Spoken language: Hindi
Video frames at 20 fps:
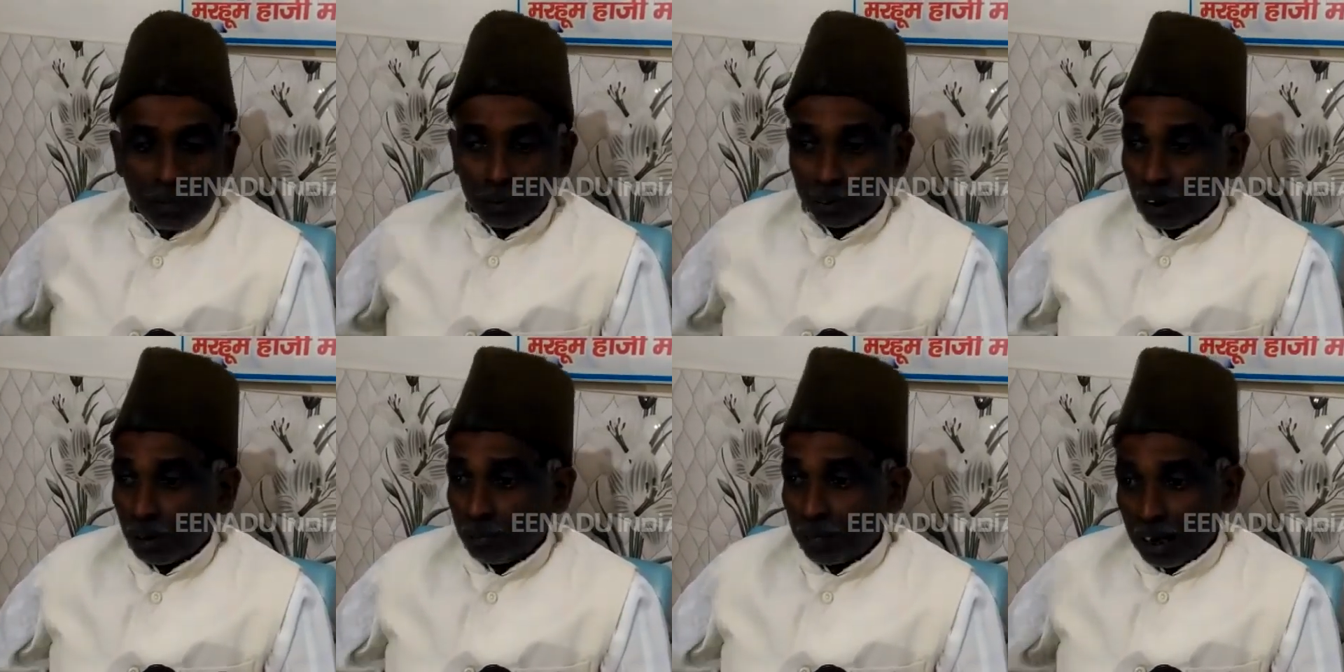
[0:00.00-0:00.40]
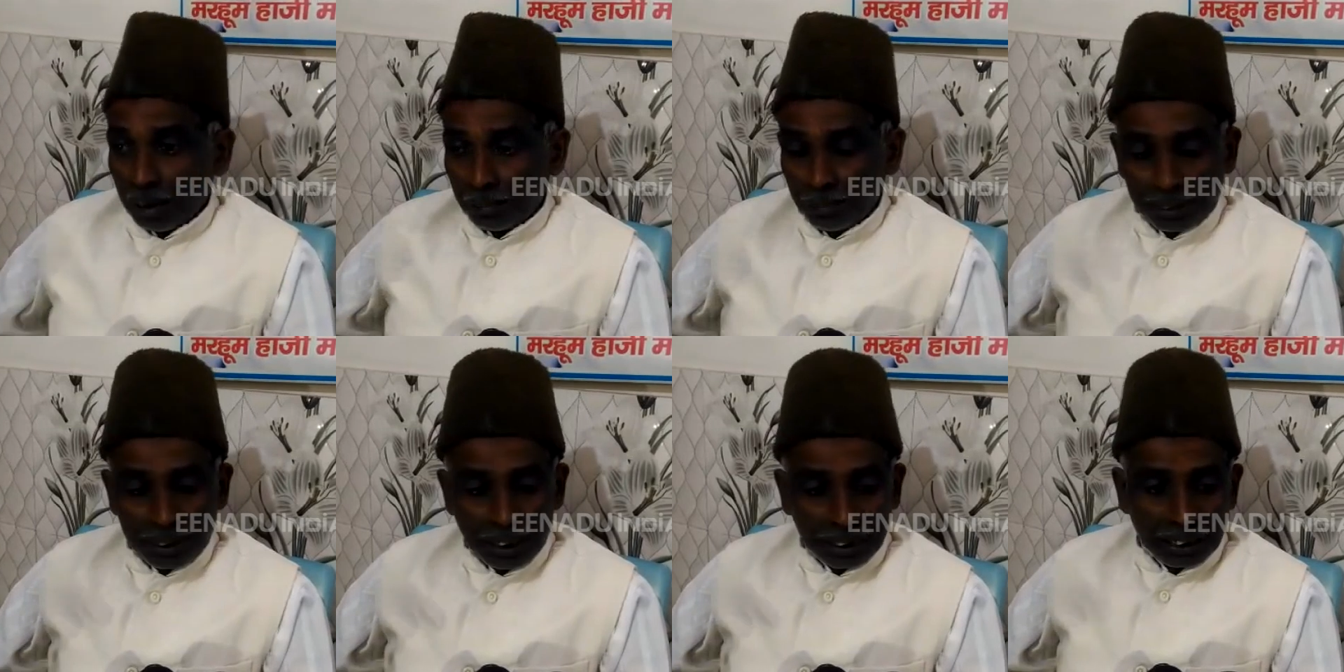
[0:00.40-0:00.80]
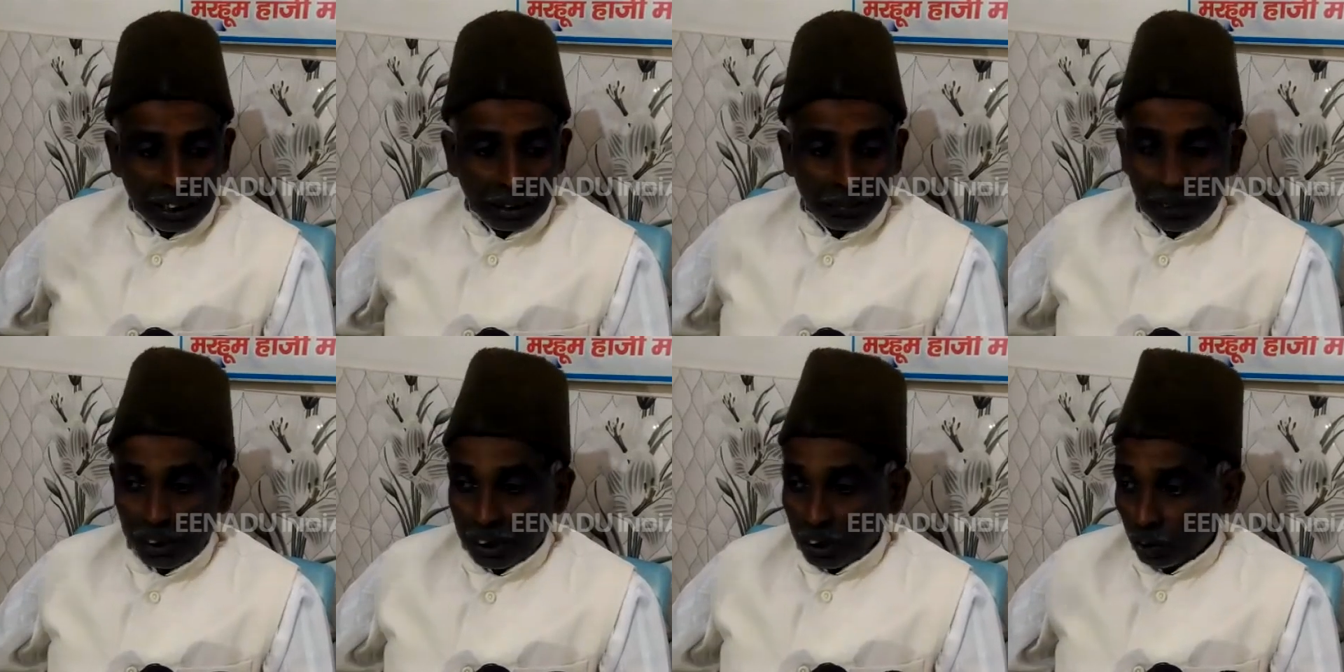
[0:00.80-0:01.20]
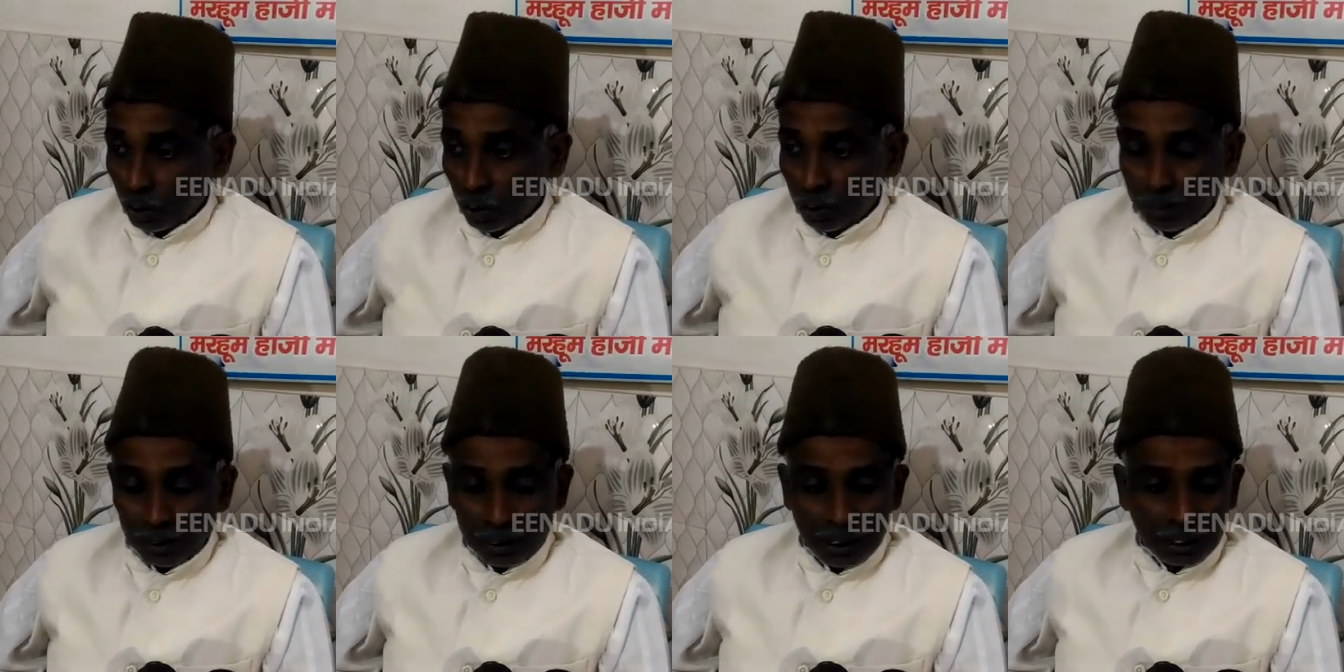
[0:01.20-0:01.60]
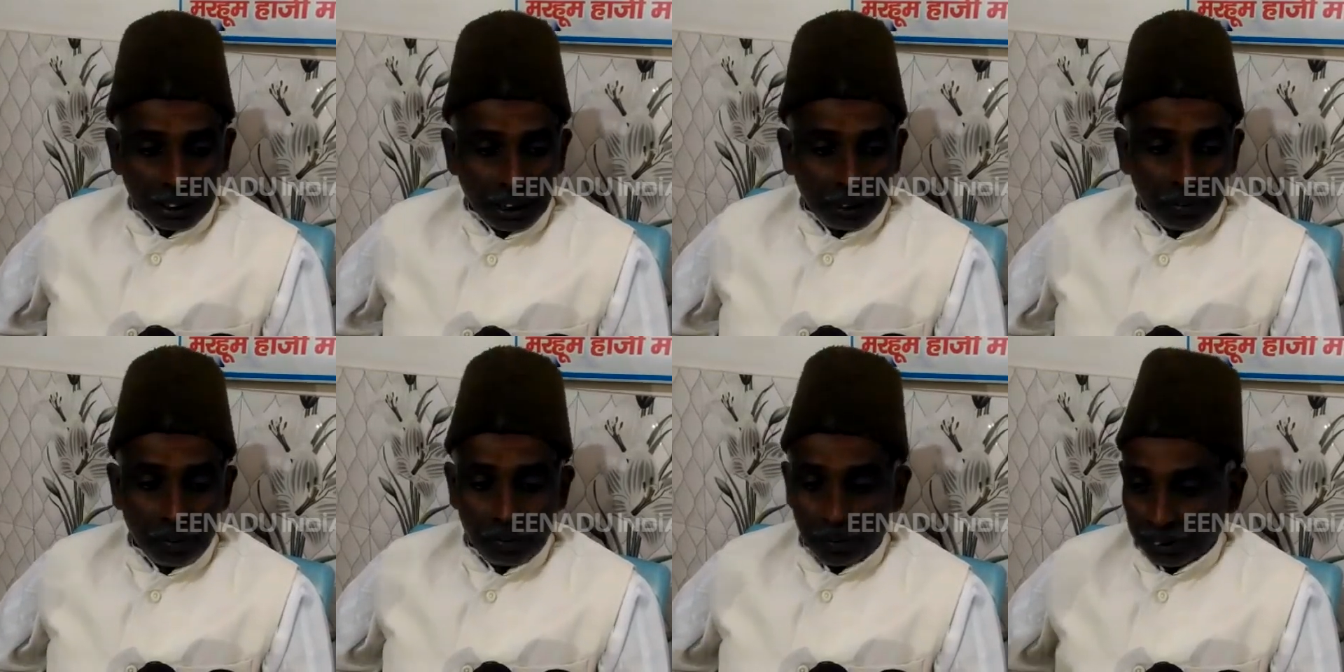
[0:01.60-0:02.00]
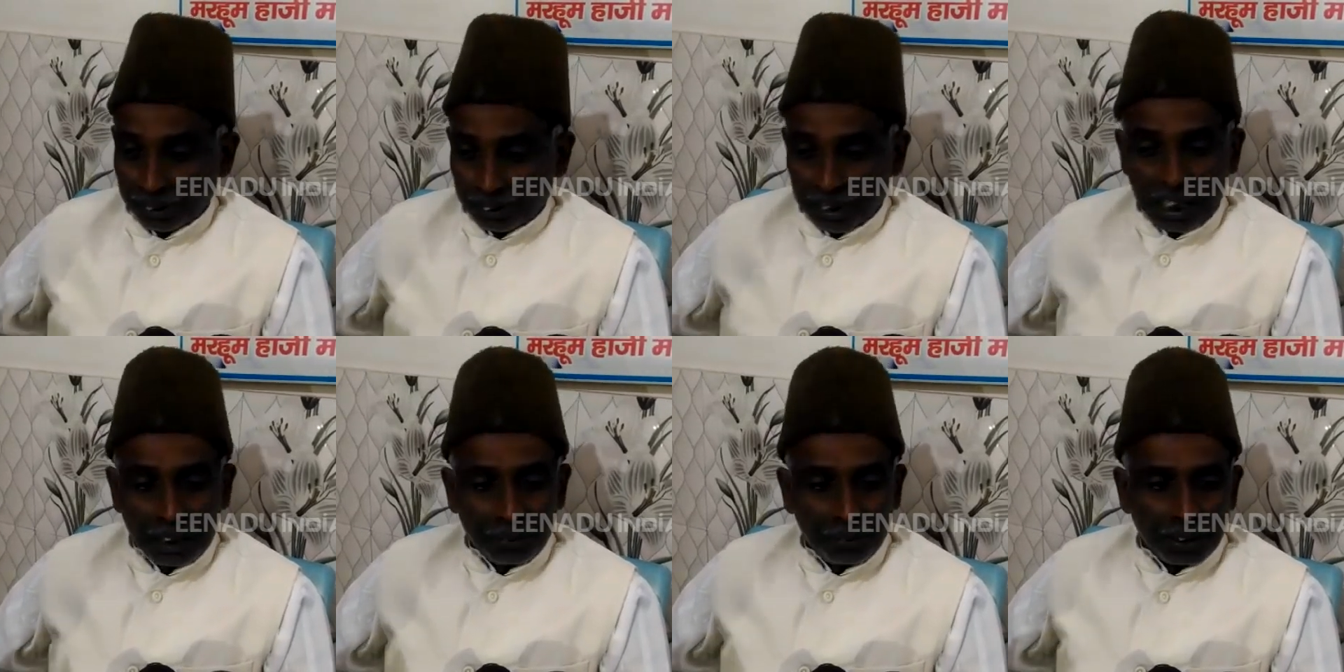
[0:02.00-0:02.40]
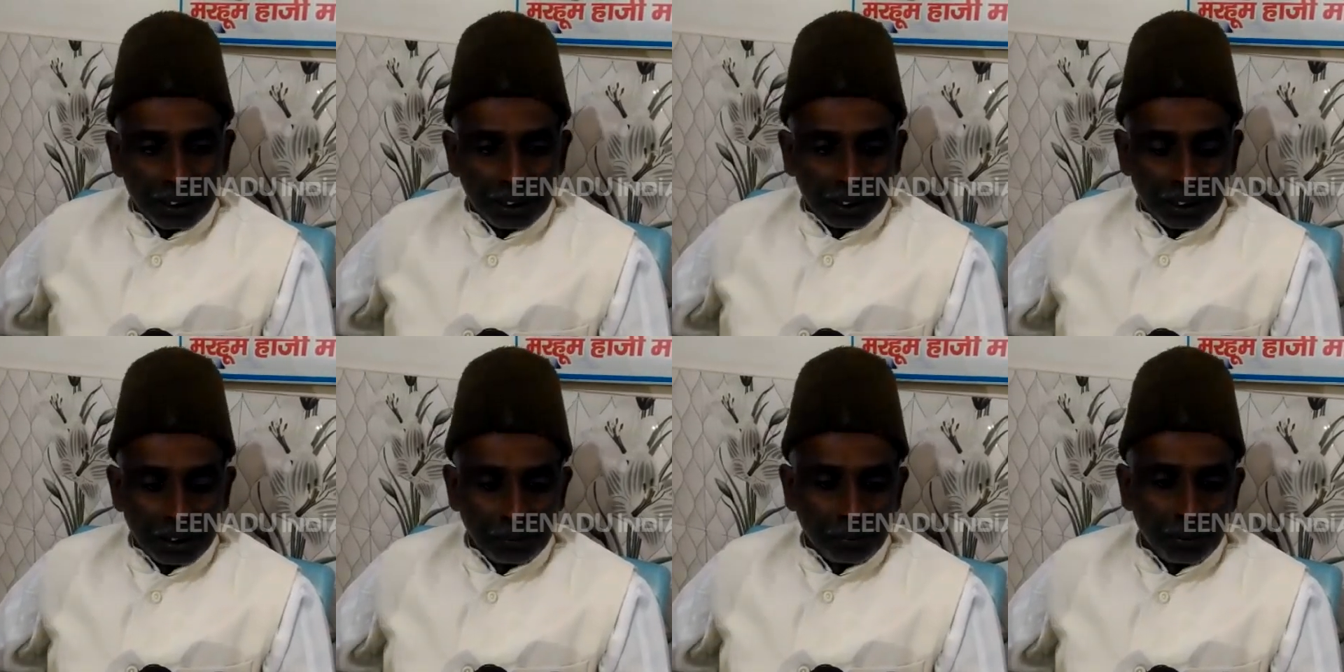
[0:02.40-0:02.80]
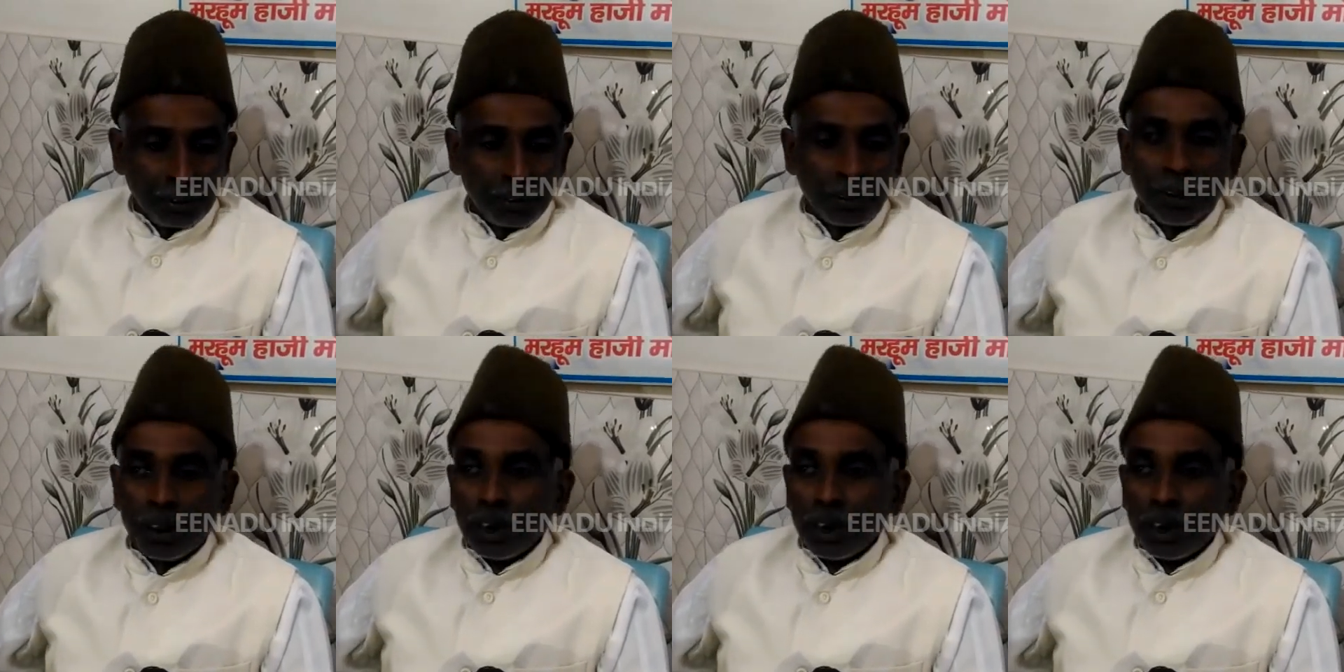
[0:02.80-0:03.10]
है मुसलमान भी खतरे में हिंदू भी खतरे में पचकार भी खतरे में